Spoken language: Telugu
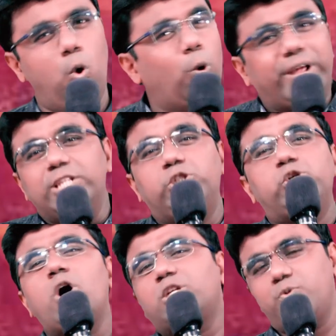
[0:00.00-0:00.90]
ఊరికే
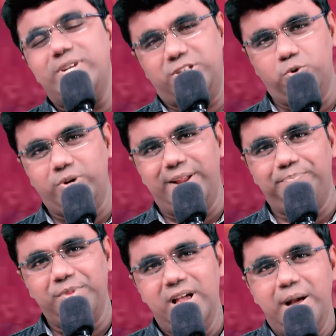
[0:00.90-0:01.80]
జోక్స్ వేస్తుంటారు
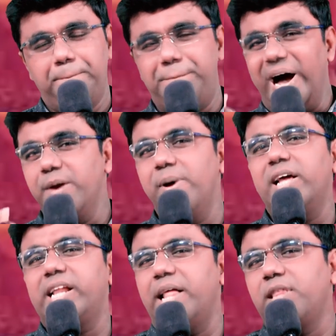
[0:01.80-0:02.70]
బైబిల్
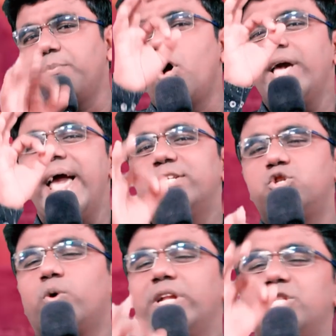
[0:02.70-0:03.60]
గ్రంథంలో
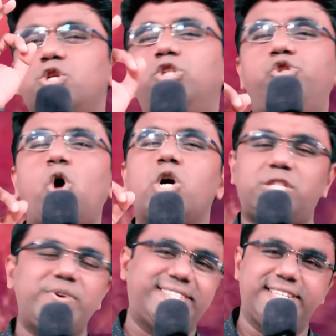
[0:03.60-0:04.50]
యేసుక్రీస్తు
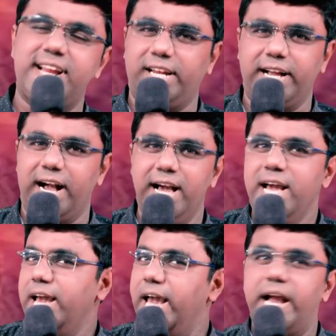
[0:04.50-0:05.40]
జోక్స్ వేసినట్లుగా
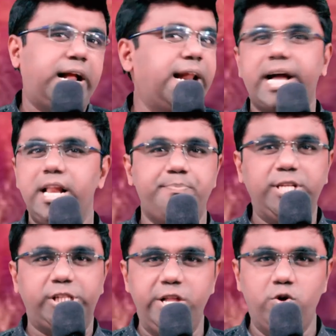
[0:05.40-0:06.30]
ఎక్కడ
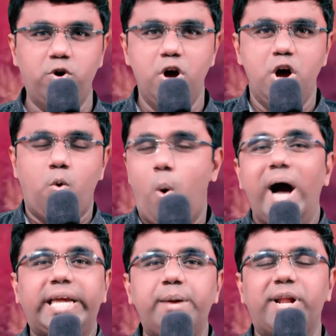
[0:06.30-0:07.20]
కనిపించదు
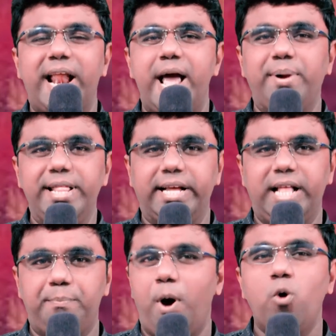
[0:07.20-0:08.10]
వాక్యంలో రాయబడింది
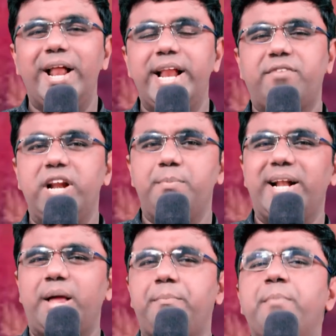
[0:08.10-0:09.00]
కదా పౌలు అనేటువంటి
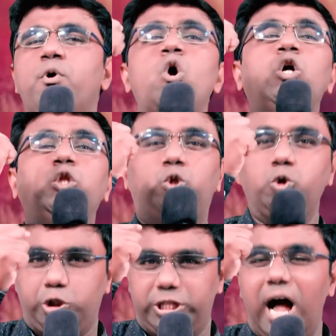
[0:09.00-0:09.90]
మాట మేము
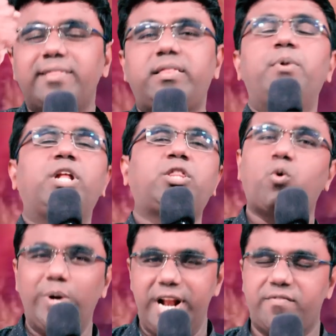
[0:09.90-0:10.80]
దుష్టాంతములతో
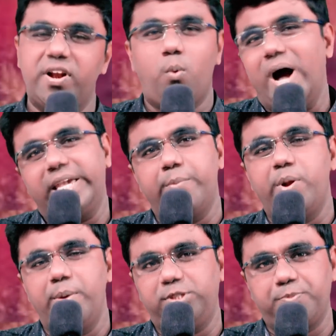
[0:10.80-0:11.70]
కూడినటువంటి
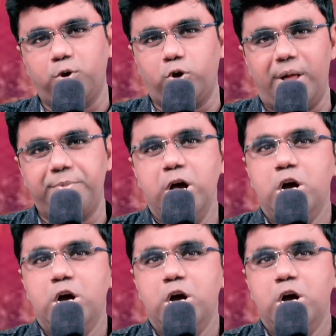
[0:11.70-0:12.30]
వాక్యమును మేము చెప్తుంటున్నాం